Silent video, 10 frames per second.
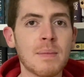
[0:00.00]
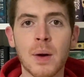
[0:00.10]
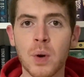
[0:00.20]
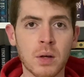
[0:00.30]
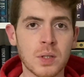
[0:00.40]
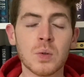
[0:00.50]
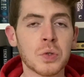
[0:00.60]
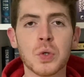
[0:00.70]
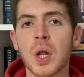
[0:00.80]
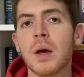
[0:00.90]
ma è una
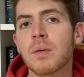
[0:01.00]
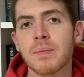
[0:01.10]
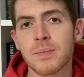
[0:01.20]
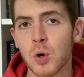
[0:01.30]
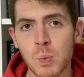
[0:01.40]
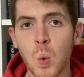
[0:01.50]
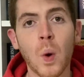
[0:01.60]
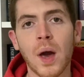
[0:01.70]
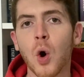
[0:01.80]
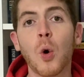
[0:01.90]
situazione
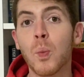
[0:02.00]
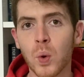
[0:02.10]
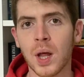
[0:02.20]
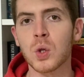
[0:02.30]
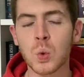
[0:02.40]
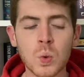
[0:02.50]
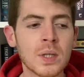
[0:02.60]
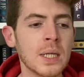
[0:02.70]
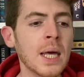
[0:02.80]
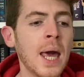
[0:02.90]
comunque comune a
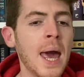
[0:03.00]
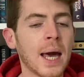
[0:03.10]
tutti,